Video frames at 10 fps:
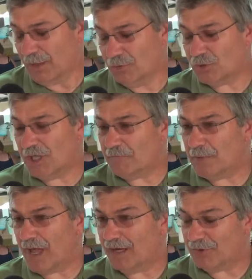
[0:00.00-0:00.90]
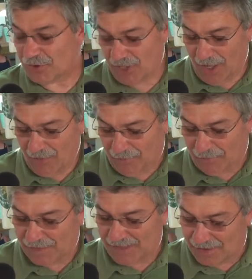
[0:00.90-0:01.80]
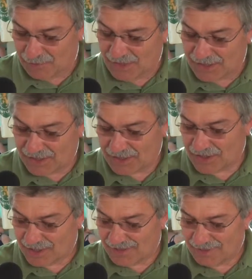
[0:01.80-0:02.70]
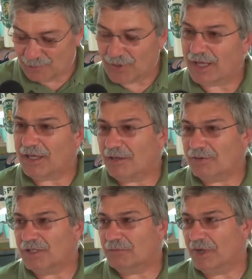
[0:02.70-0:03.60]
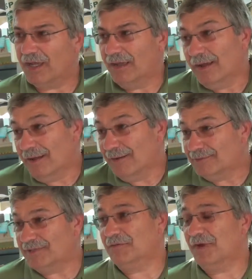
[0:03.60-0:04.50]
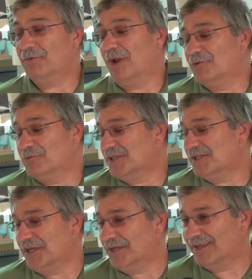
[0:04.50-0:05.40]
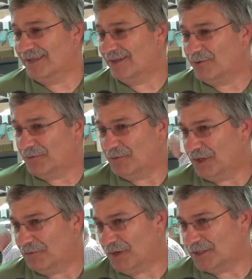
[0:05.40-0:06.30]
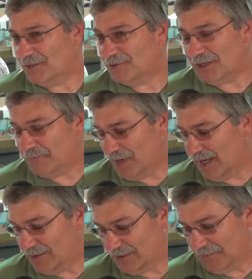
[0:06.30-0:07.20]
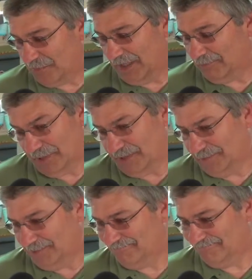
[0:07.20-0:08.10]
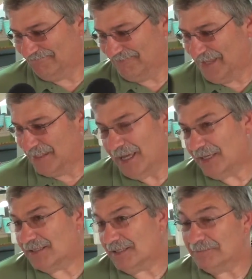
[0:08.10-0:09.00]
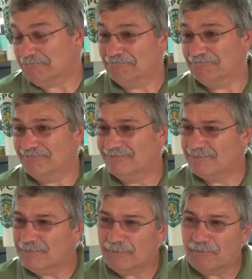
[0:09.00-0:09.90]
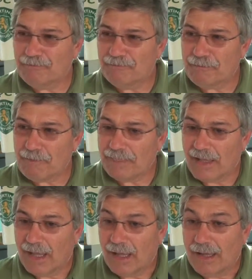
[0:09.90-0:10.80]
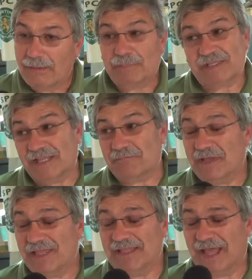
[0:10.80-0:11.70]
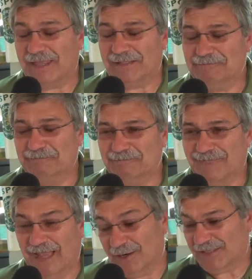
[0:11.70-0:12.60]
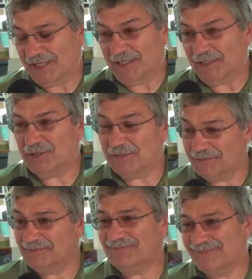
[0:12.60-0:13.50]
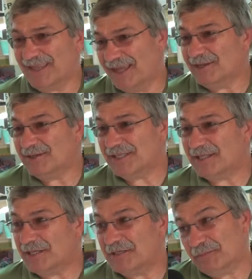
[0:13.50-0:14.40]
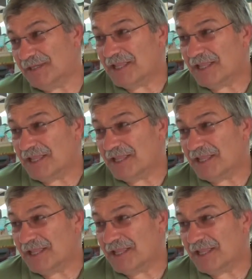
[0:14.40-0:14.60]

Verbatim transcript: dos templários, foi fazendo estes eh, bonequinhos também, tiveram alguma saída quando foi da festa dos templários também, pronto. Posso saber o que é que faz na vida? Presentemente nada, a não ser isto, a não ser isto,